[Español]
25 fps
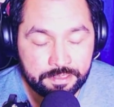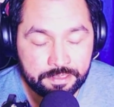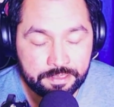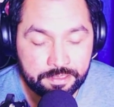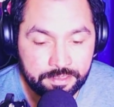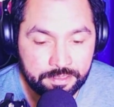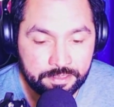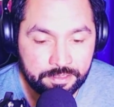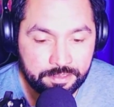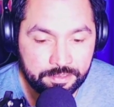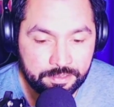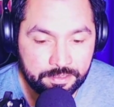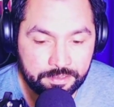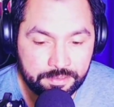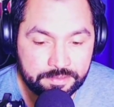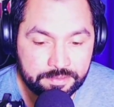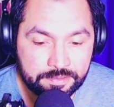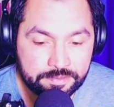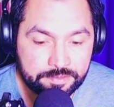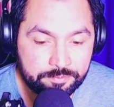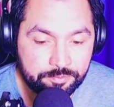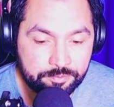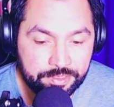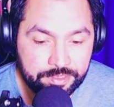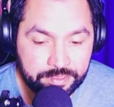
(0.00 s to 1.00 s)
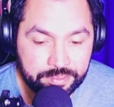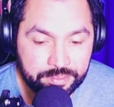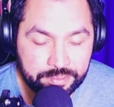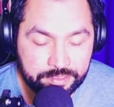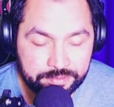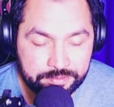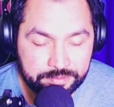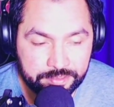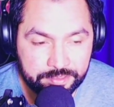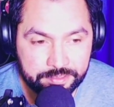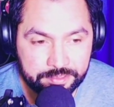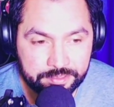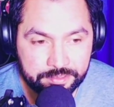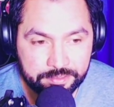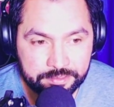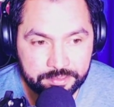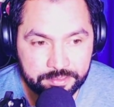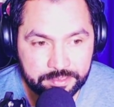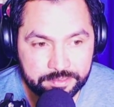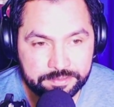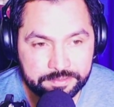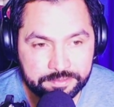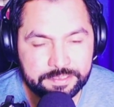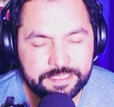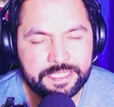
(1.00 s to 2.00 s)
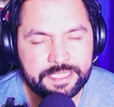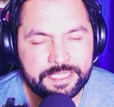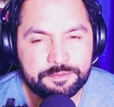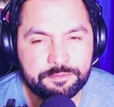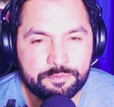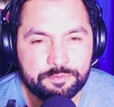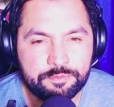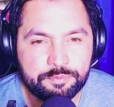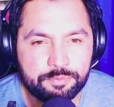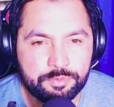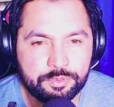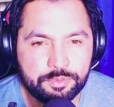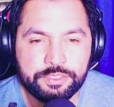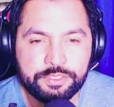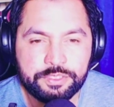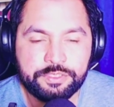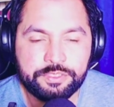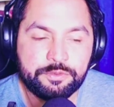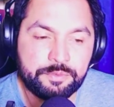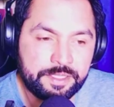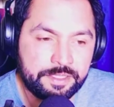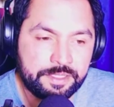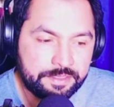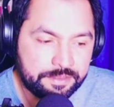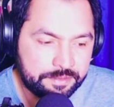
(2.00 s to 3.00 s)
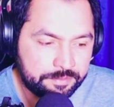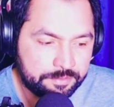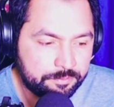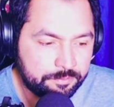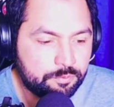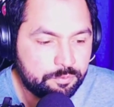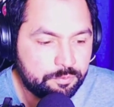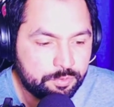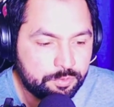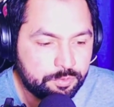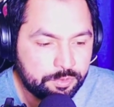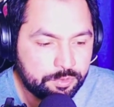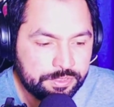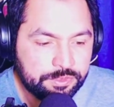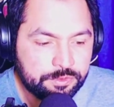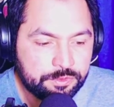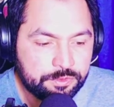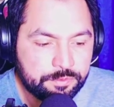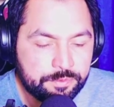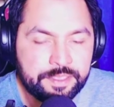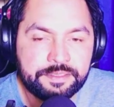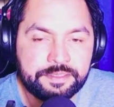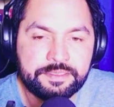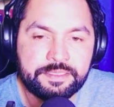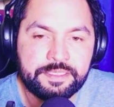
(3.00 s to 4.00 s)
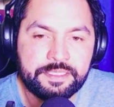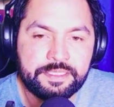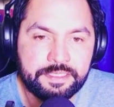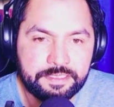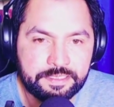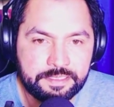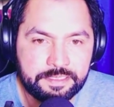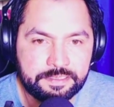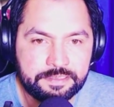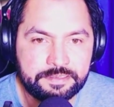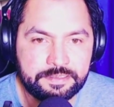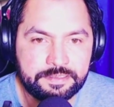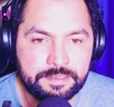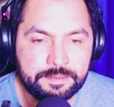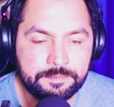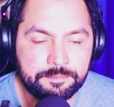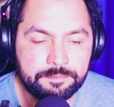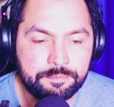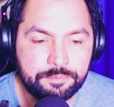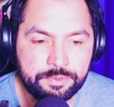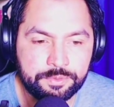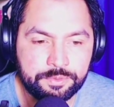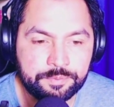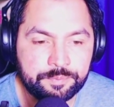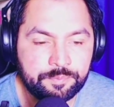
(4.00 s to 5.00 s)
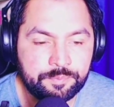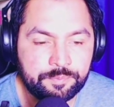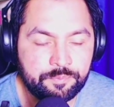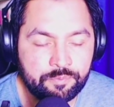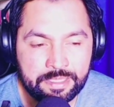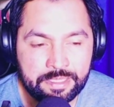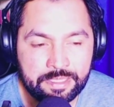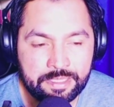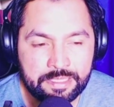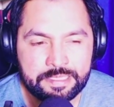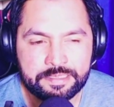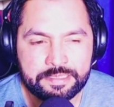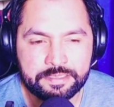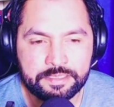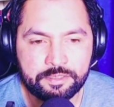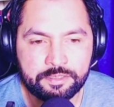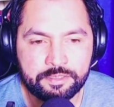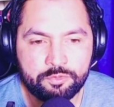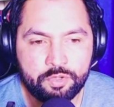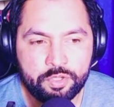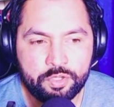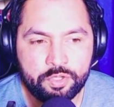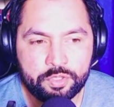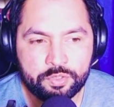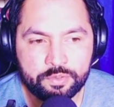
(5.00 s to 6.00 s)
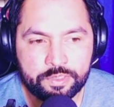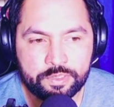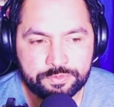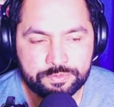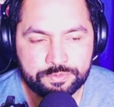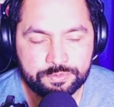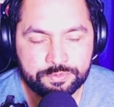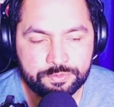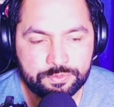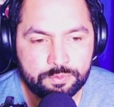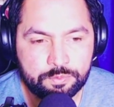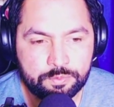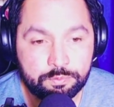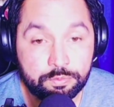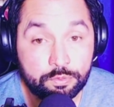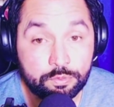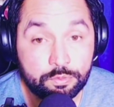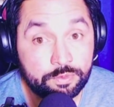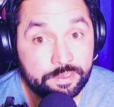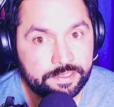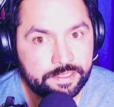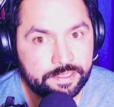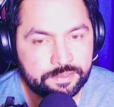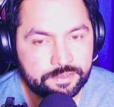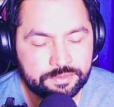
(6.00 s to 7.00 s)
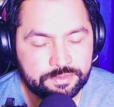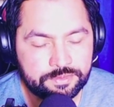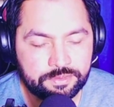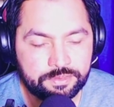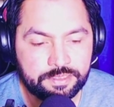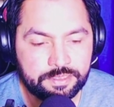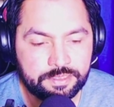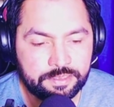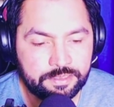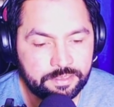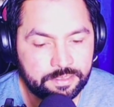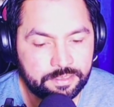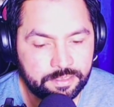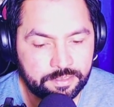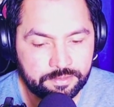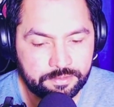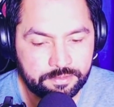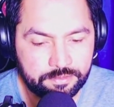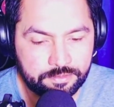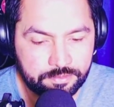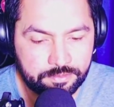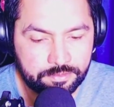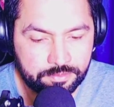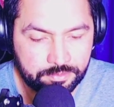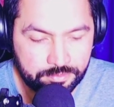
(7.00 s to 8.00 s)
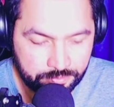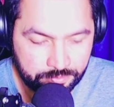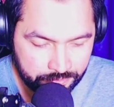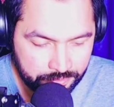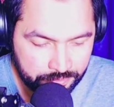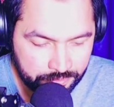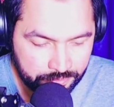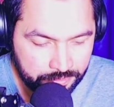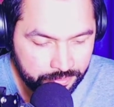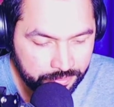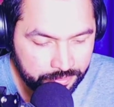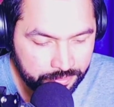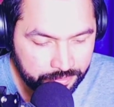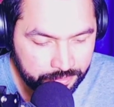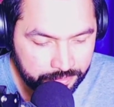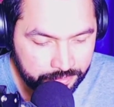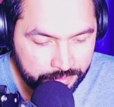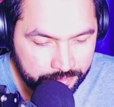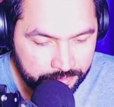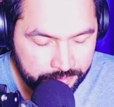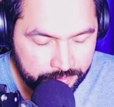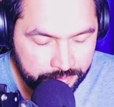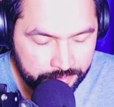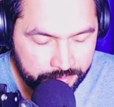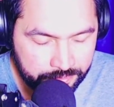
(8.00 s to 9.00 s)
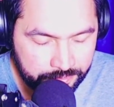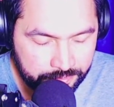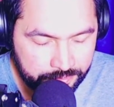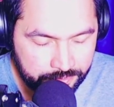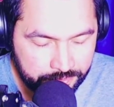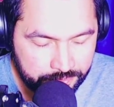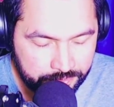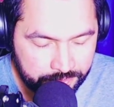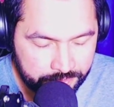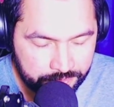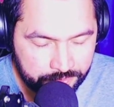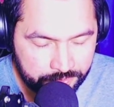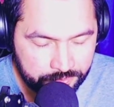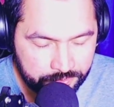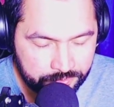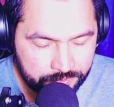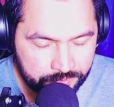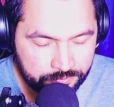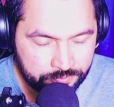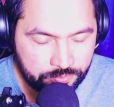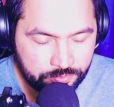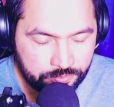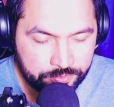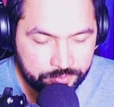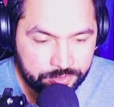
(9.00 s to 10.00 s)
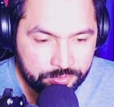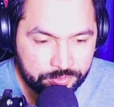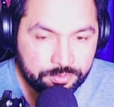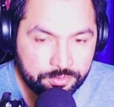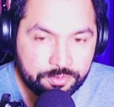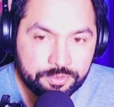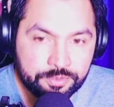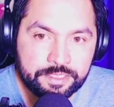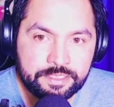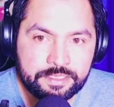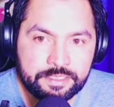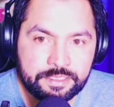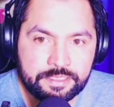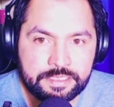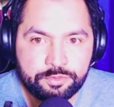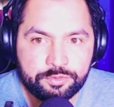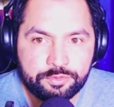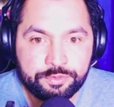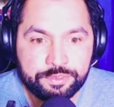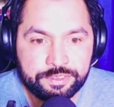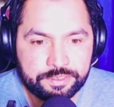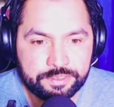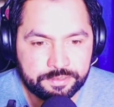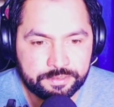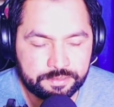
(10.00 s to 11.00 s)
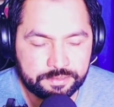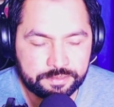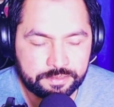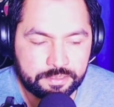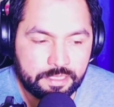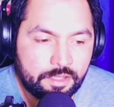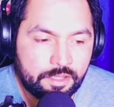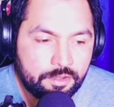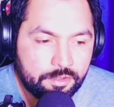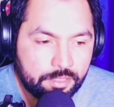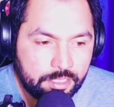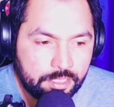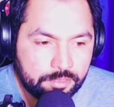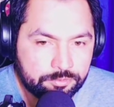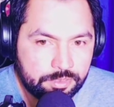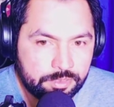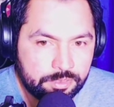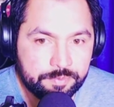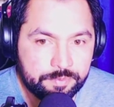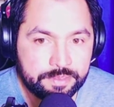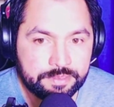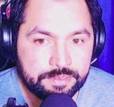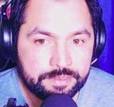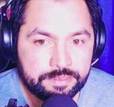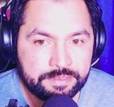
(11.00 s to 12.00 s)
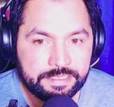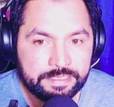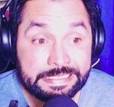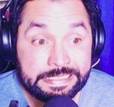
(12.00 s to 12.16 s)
eh, que se pueden rastrear, rastrear un, poquito más, un poquito más atrás en el tiempo de acuerdo a sus publicaciones en, en sobre todo en, Twitter, actualmente en